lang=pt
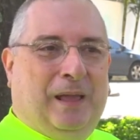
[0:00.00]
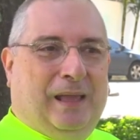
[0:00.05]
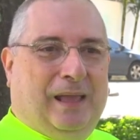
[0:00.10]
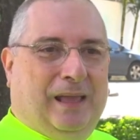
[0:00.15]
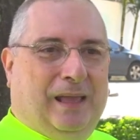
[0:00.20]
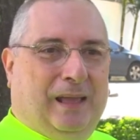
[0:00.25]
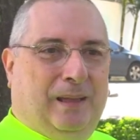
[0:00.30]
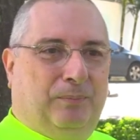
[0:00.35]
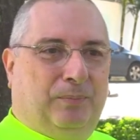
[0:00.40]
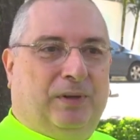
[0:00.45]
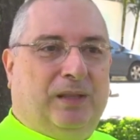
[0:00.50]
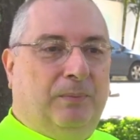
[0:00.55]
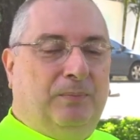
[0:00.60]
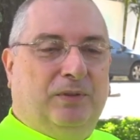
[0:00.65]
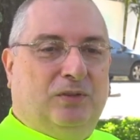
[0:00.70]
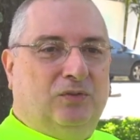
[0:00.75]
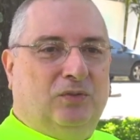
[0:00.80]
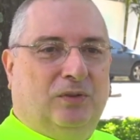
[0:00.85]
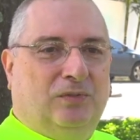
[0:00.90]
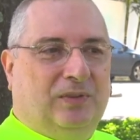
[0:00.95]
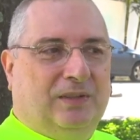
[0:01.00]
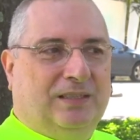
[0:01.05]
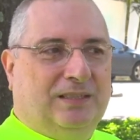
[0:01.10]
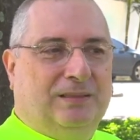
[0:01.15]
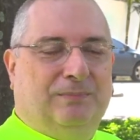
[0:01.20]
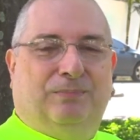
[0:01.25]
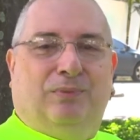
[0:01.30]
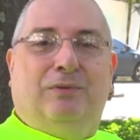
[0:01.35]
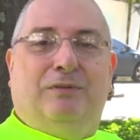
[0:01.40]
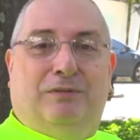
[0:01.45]
É, porque a pessoa fala
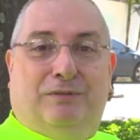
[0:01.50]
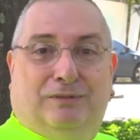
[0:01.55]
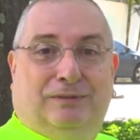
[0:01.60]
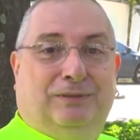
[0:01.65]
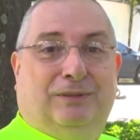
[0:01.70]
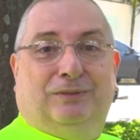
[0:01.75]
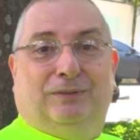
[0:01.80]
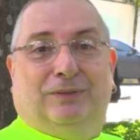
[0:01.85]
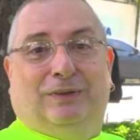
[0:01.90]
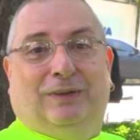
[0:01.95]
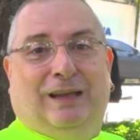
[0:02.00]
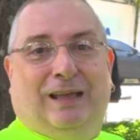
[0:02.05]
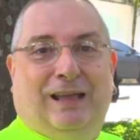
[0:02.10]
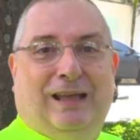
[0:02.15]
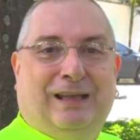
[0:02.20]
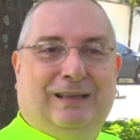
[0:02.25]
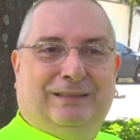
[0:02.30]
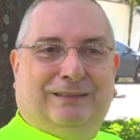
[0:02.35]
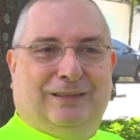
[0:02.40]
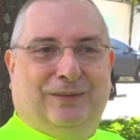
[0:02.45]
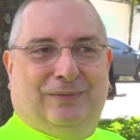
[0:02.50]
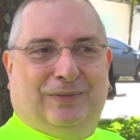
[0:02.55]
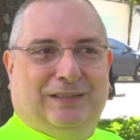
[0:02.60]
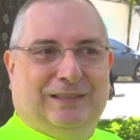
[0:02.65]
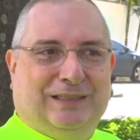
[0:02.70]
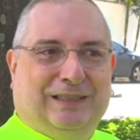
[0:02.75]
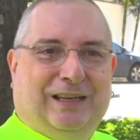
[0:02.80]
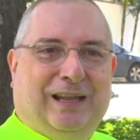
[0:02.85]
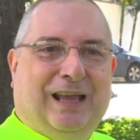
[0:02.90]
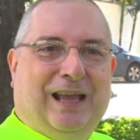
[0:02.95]
assim, pô, eu tô lá sem
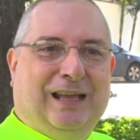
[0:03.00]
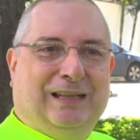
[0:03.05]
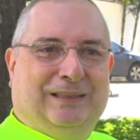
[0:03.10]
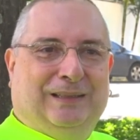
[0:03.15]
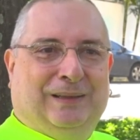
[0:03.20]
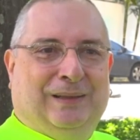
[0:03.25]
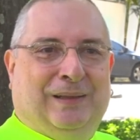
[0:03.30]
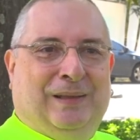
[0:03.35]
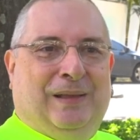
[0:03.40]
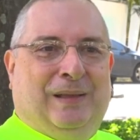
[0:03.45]
fazer nada.